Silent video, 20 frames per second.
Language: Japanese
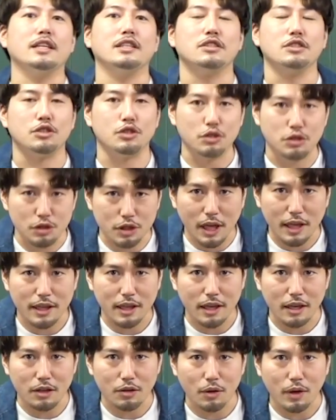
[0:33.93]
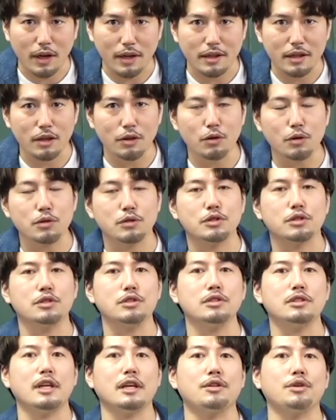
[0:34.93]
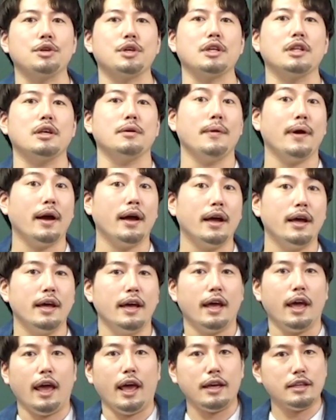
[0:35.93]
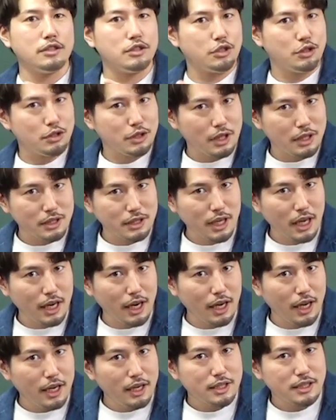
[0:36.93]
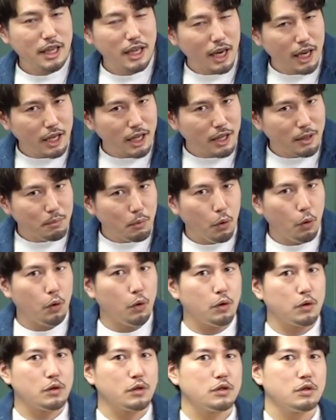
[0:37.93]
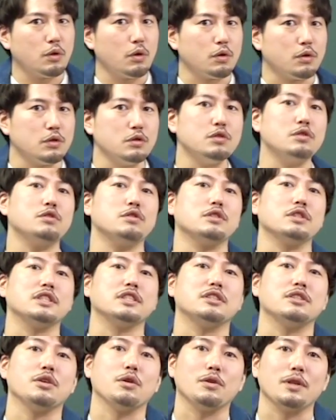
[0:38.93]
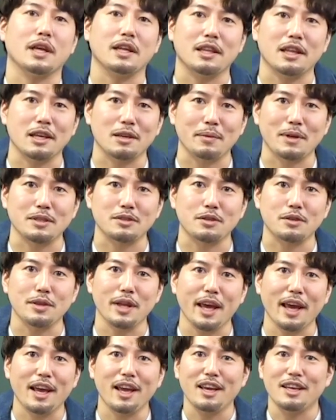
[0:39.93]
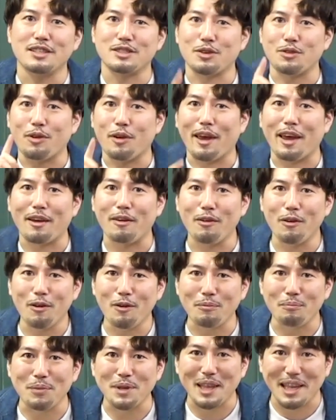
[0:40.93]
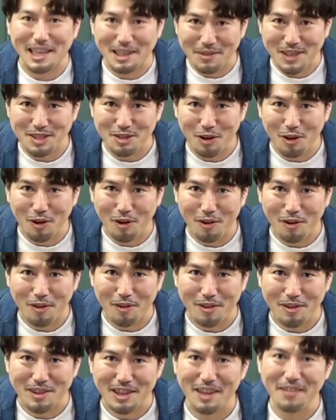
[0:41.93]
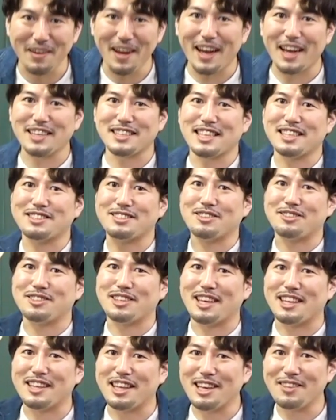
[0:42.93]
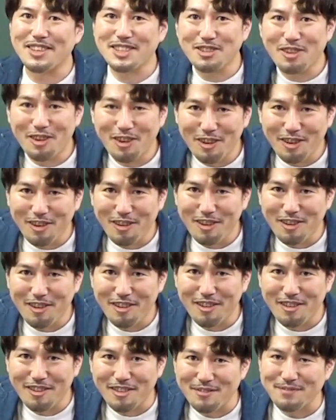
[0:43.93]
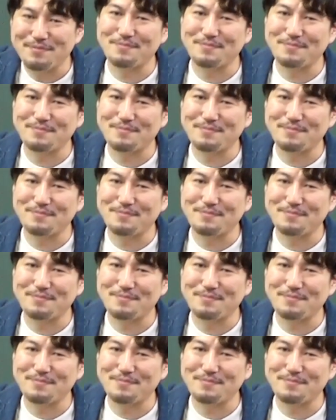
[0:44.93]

数図だったりとかっていうのを作った時には、円順列からさらにもう一工夫必要になってきますので、その辺を見ていきましょう。では、早速やっていきましょう。